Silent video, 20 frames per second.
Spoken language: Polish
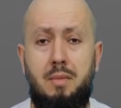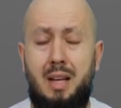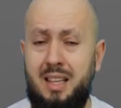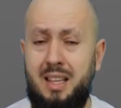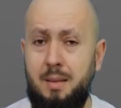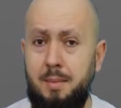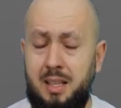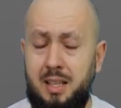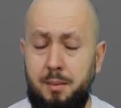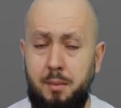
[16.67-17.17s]

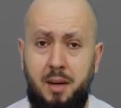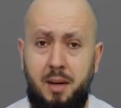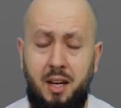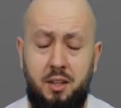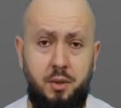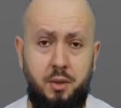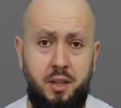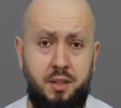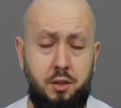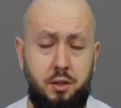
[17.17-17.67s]
Tematem
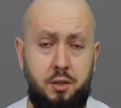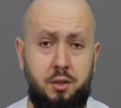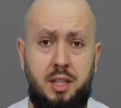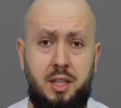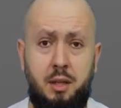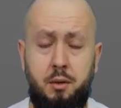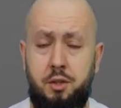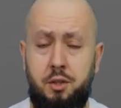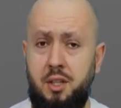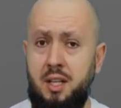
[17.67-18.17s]
obrazu jest to, co
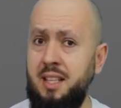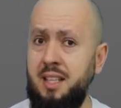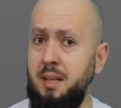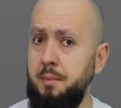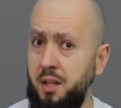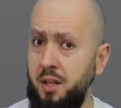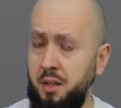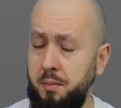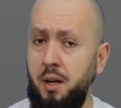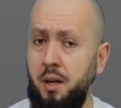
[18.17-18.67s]
działo się na Sejmie
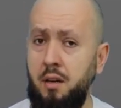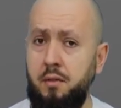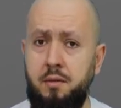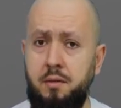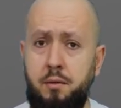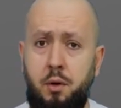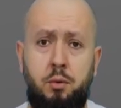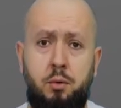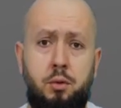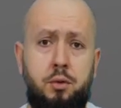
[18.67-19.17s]
Rozbiorowym w
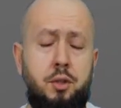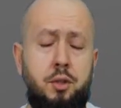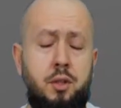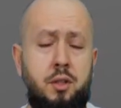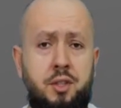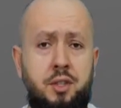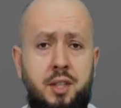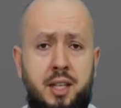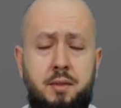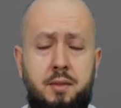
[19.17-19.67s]
roku
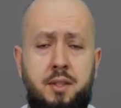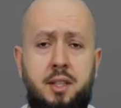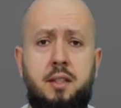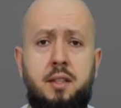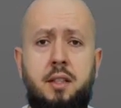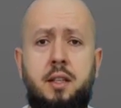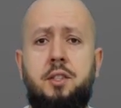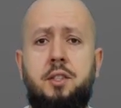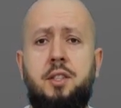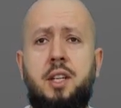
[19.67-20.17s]

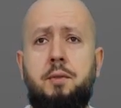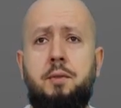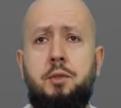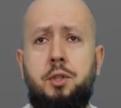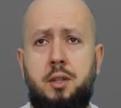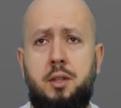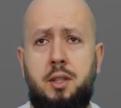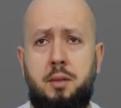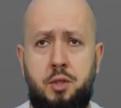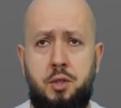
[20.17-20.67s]

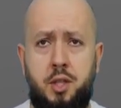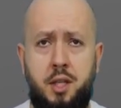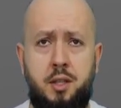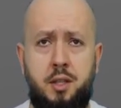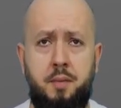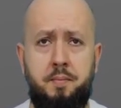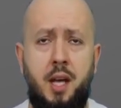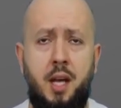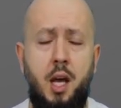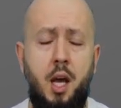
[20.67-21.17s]
1773.
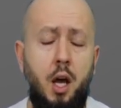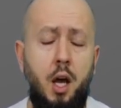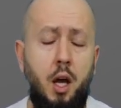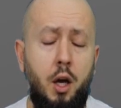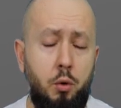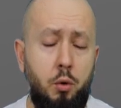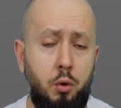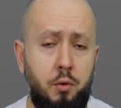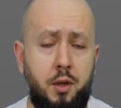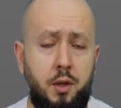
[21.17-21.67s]

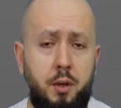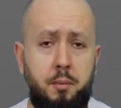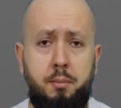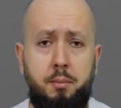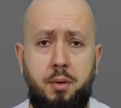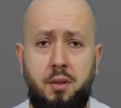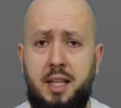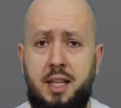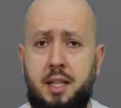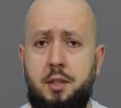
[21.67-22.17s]
Główną
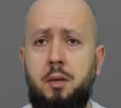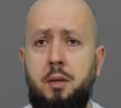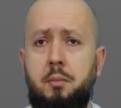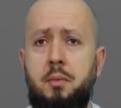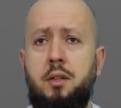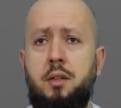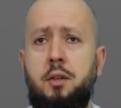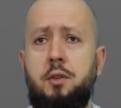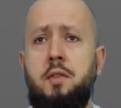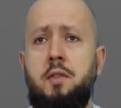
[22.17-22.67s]
postacią
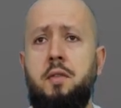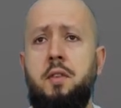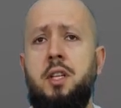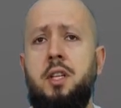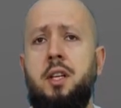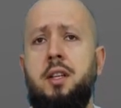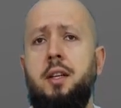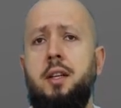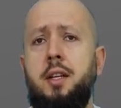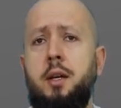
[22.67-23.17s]
jest oczywiście
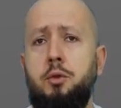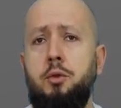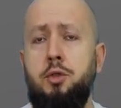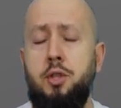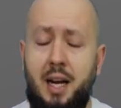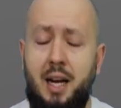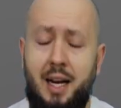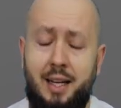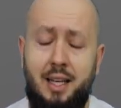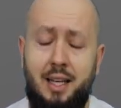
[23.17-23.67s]
Tadeusz
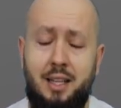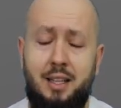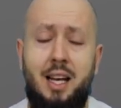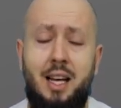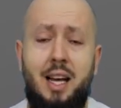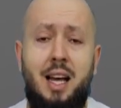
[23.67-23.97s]
Rejtan.